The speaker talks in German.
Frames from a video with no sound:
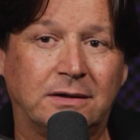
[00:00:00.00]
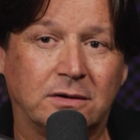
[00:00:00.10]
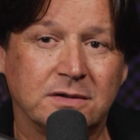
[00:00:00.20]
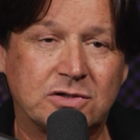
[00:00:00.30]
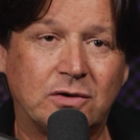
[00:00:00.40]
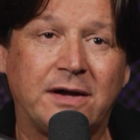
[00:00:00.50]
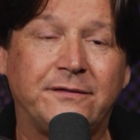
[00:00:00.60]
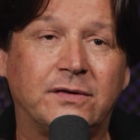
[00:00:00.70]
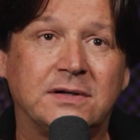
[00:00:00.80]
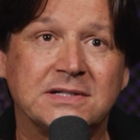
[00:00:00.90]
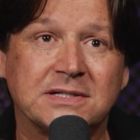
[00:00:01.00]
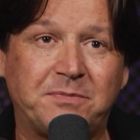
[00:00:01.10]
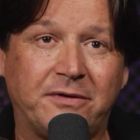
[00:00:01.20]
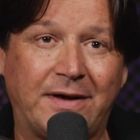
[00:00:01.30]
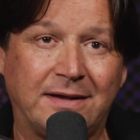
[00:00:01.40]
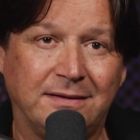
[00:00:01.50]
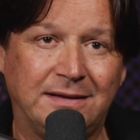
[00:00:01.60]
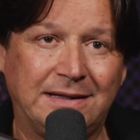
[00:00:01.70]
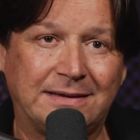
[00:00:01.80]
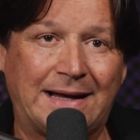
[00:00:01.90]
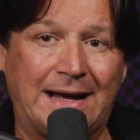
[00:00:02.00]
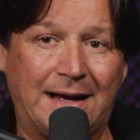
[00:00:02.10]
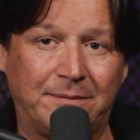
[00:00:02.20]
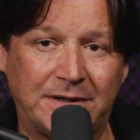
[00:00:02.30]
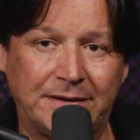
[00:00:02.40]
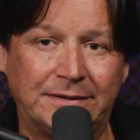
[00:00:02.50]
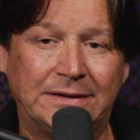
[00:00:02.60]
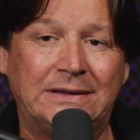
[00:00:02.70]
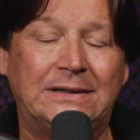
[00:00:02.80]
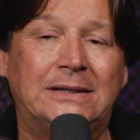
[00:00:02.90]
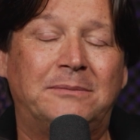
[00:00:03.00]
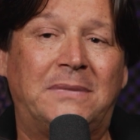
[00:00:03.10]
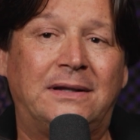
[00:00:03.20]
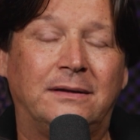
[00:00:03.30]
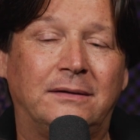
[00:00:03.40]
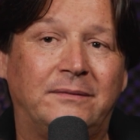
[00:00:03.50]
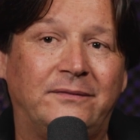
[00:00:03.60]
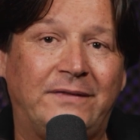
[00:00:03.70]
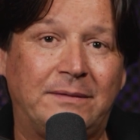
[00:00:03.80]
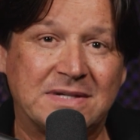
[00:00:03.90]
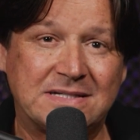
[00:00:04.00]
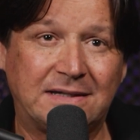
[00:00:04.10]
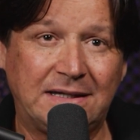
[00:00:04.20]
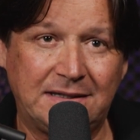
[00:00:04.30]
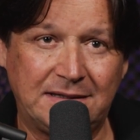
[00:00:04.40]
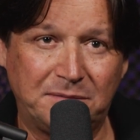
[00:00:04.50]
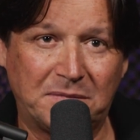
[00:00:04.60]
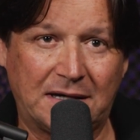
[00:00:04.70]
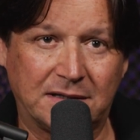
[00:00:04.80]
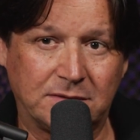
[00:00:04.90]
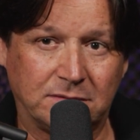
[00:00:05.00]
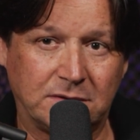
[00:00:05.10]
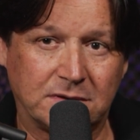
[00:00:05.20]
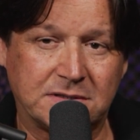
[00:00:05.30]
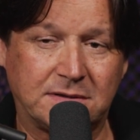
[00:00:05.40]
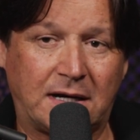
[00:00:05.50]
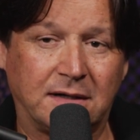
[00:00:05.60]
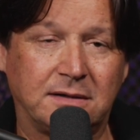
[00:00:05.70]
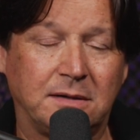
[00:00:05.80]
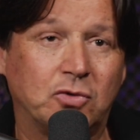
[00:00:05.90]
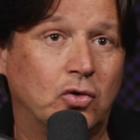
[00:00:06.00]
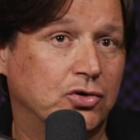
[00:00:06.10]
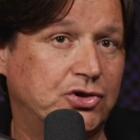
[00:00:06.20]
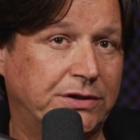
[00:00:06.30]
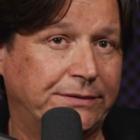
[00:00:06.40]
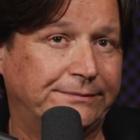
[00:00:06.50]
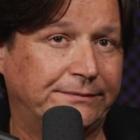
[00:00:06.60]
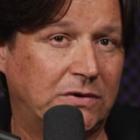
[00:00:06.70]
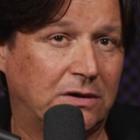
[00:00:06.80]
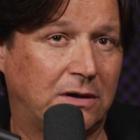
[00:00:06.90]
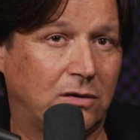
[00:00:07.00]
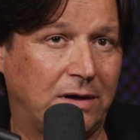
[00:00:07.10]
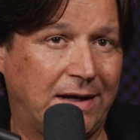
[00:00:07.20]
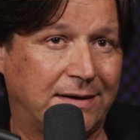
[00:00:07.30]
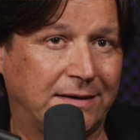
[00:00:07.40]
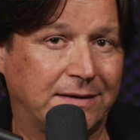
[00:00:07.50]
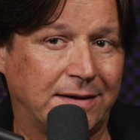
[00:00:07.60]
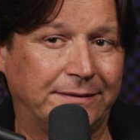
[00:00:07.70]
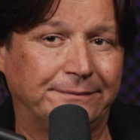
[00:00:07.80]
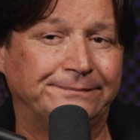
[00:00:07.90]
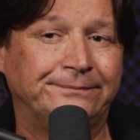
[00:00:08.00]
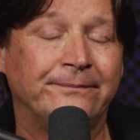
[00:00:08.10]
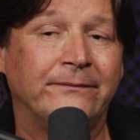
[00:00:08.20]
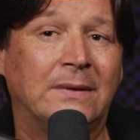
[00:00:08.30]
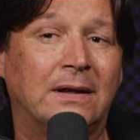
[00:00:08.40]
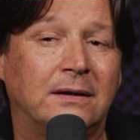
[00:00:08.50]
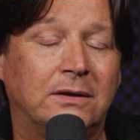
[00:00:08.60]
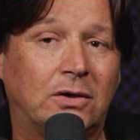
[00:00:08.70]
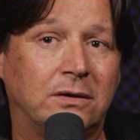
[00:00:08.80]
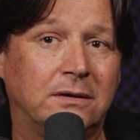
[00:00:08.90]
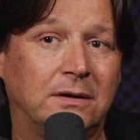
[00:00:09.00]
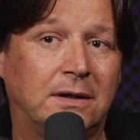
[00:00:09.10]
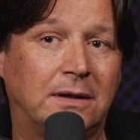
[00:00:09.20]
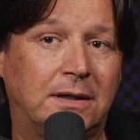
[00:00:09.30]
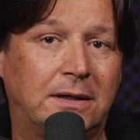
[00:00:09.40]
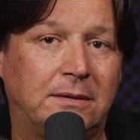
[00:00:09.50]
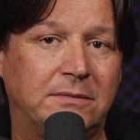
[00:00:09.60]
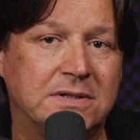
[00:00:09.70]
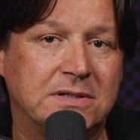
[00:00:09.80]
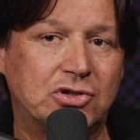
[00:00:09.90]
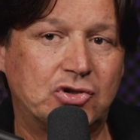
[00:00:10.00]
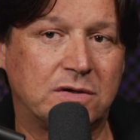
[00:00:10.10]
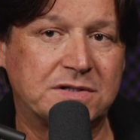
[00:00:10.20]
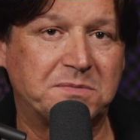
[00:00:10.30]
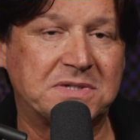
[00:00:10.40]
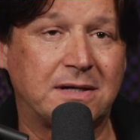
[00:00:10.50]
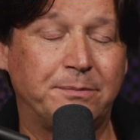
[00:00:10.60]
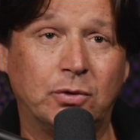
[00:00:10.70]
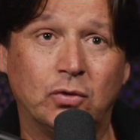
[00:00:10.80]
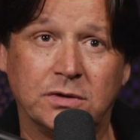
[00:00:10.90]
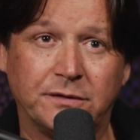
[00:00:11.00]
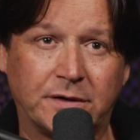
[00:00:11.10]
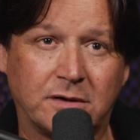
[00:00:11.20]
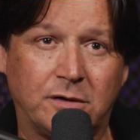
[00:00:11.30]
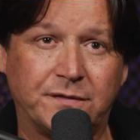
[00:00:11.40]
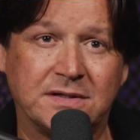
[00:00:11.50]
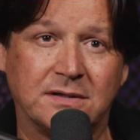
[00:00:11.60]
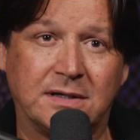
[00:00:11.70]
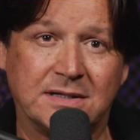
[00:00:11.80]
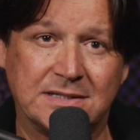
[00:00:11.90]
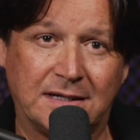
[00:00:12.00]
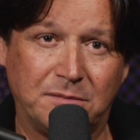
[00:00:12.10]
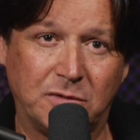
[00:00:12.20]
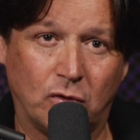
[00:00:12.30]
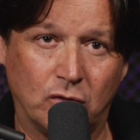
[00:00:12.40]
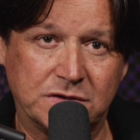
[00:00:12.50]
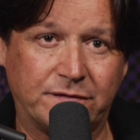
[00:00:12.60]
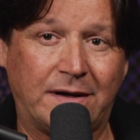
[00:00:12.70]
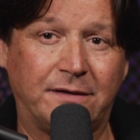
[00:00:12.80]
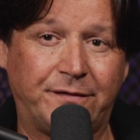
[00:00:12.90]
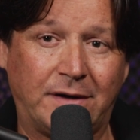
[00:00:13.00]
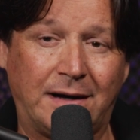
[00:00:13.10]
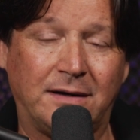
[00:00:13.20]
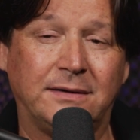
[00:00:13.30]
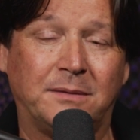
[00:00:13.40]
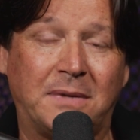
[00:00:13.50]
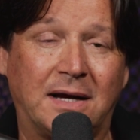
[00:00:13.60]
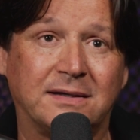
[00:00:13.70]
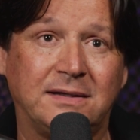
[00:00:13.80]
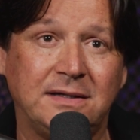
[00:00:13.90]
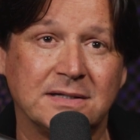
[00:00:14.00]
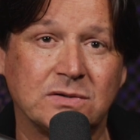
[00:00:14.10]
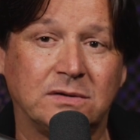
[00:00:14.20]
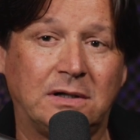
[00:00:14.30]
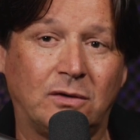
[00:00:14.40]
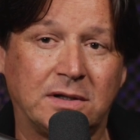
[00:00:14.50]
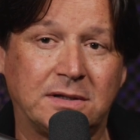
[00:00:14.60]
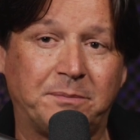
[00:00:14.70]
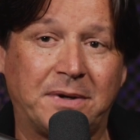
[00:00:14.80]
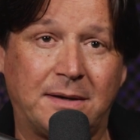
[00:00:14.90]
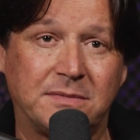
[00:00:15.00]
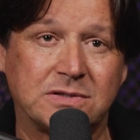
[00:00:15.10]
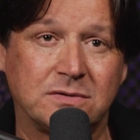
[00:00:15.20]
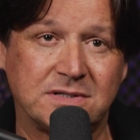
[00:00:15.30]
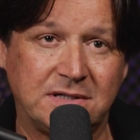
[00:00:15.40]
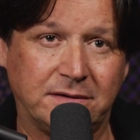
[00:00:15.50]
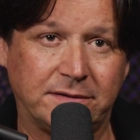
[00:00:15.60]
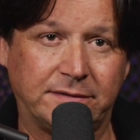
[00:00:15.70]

Ganz so einfach ist es bei weitem nicht, aber man, wenn man es richtig macht und das dank dem Coaching dann auch lernen kann, dann ähm, ist die Chance, dass man seine Produkte verkauft, extrem groß, weil vor allem der Markt hier ist und die Leute bei Amazon sind,